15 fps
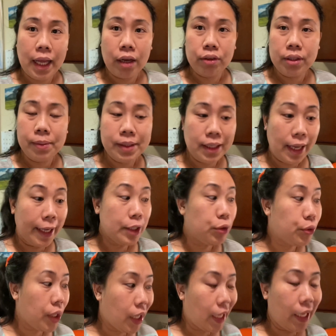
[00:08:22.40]
ako naman guys,
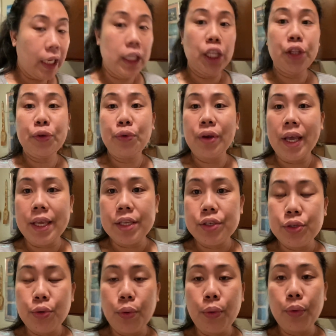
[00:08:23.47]
yung kakainin ko guys,
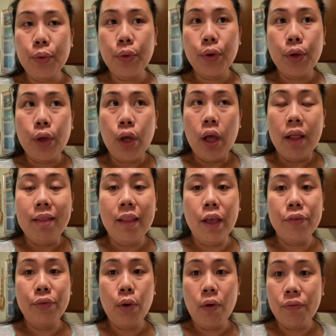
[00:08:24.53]
yung
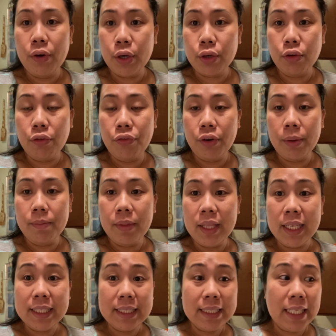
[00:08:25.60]
leftover ko from
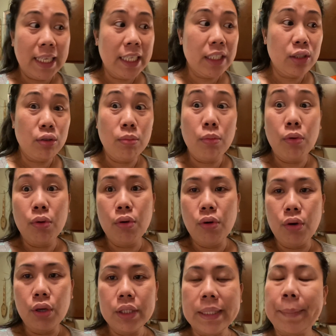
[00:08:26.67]
last night, yung
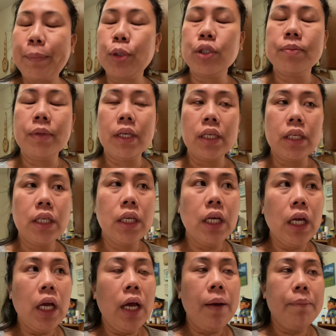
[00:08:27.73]
munggo, tapos mag-
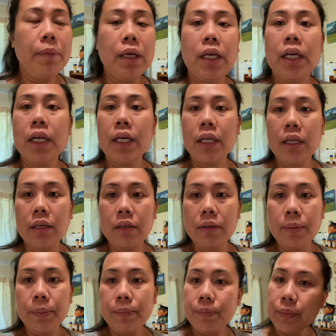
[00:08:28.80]

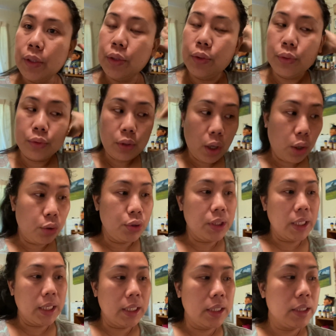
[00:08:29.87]
magluluto ako
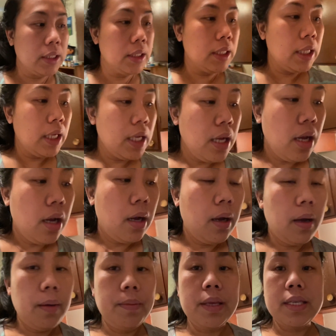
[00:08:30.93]
ng
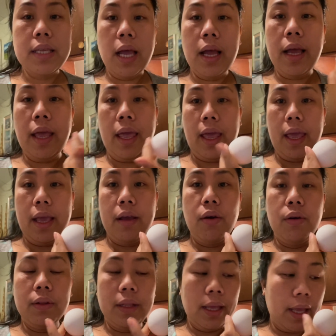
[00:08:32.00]
um, isang egg,
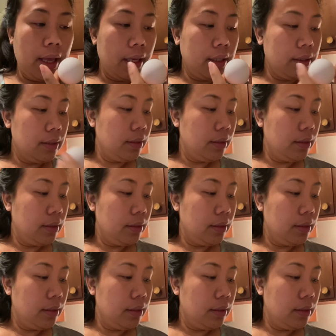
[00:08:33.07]
whole egg.